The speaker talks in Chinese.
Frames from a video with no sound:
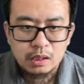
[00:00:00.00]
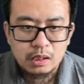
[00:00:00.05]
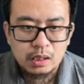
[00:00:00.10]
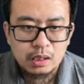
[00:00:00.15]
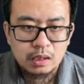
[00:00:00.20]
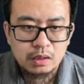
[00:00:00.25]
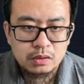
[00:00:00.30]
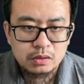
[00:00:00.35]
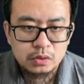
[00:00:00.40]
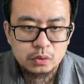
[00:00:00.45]

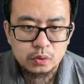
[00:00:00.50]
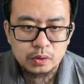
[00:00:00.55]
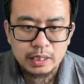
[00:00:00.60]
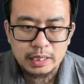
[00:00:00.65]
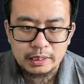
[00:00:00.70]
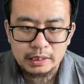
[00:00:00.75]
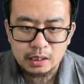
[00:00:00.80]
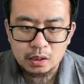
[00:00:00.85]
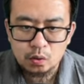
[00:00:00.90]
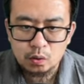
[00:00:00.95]
呃，去
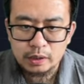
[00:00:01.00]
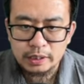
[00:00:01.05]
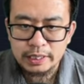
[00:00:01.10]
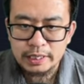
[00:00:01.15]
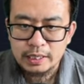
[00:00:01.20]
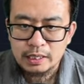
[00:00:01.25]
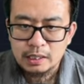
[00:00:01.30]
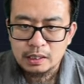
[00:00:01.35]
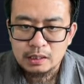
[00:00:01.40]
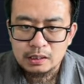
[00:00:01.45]
看这个裸
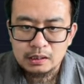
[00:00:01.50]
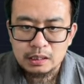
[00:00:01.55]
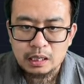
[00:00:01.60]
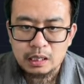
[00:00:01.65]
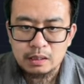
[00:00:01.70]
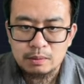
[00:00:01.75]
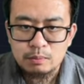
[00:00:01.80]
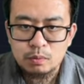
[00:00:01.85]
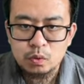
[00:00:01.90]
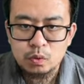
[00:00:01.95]
K。
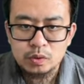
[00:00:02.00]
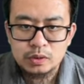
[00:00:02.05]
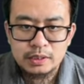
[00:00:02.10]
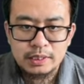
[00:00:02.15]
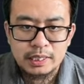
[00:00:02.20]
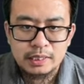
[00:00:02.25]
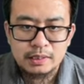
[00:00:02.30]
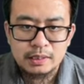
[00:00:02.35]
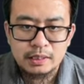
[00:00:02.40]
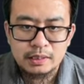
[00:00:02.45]
那目
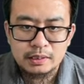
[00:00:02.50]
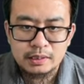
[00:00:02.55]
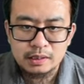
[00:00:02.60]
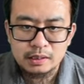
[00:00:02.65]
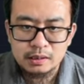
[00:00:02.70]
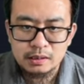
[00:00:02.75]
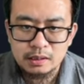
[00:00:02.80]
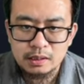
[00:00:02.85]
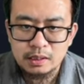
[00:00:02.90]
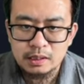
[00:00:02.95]
前的
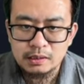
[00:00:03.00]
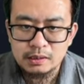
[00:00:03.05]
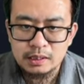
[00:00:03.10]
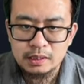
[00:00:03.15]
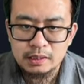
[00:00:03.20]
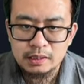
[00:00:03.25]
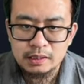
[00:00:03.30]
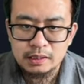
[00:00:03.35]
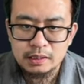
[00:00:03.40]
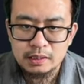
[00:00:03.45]
整个
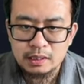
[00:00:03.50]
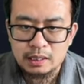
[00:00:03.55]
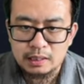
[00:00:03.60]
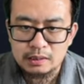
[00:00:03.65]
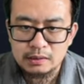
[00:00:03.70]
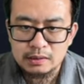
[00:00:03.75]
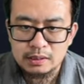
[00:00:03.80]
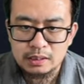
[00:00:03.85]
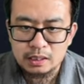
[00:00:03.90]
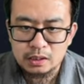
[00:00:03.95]
的这个
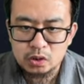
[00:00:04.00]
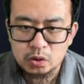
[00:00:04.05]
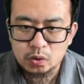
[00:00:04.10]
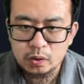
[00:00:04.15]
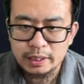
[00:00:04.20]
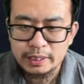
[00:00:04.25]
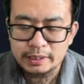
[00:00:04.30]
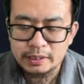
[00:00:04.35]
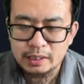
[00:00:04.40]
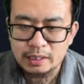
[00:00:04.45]
行情啊，周
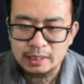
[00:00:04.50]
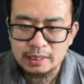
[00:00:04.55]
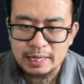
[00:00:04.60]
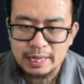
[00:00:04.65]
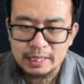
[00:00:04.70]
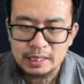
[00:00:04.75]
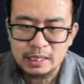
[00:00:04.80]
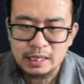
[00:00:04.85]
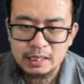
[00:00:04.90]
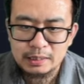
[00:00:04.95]
K 上
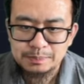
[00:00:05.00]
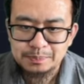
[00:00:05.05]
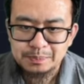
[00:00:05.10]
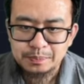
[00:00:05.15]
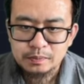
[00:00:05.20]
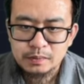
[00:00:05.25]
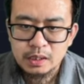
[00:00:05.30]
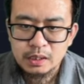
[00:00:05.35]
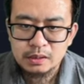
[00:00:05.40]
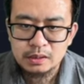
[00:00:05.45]
来看，
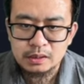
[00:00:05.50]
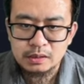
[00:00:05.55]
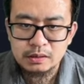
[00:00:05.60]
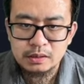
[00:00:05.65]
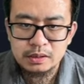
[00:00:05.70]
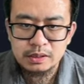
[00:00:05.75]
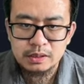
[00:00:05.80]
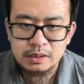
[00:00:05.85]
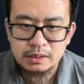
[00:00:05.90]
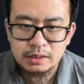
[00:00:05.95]
整
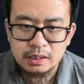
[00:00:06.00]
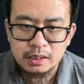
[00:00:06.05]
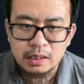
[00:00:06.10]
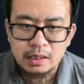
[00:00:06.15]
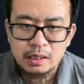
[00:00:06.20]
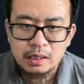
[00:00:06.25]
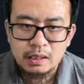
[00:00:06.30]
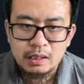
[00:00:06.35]
体的。